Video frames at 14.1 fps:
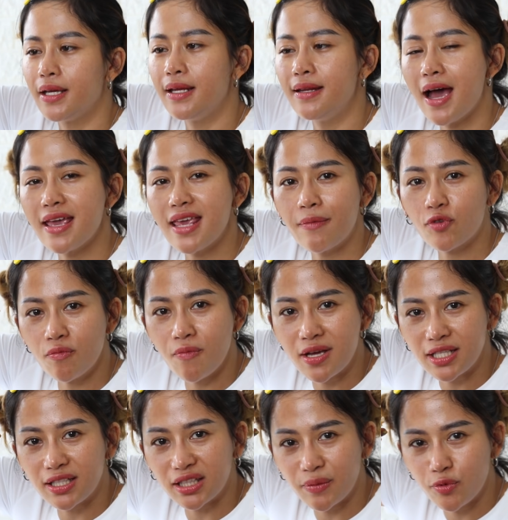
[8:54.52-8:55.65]
ini ayamku
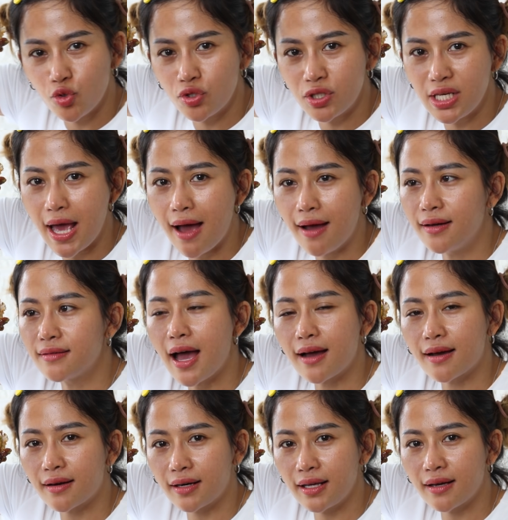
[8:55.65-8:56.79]
masih tetap juicy ya
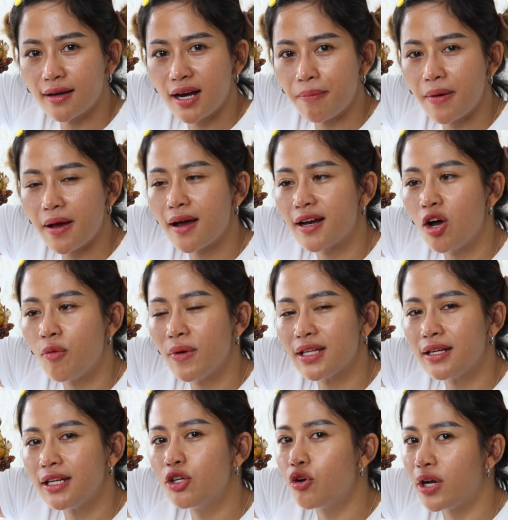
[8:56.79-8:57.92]
nggak kering kenapa karena omnya
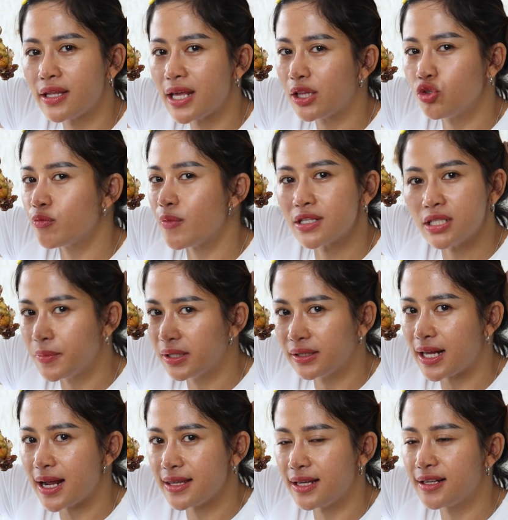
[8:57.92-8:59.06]
tadi gorengnya itu cuma
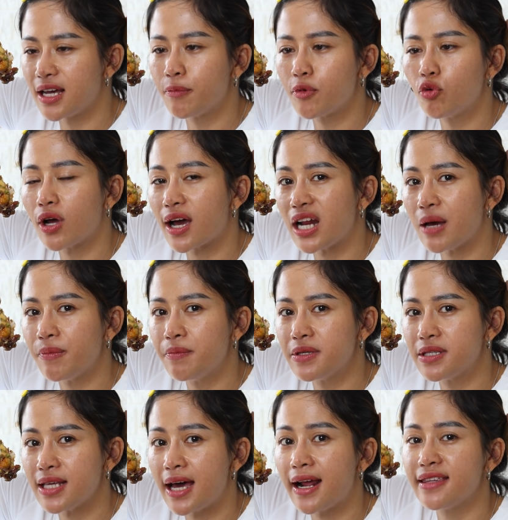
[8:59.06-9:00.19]
sebentar aja dengan menggunakan api besar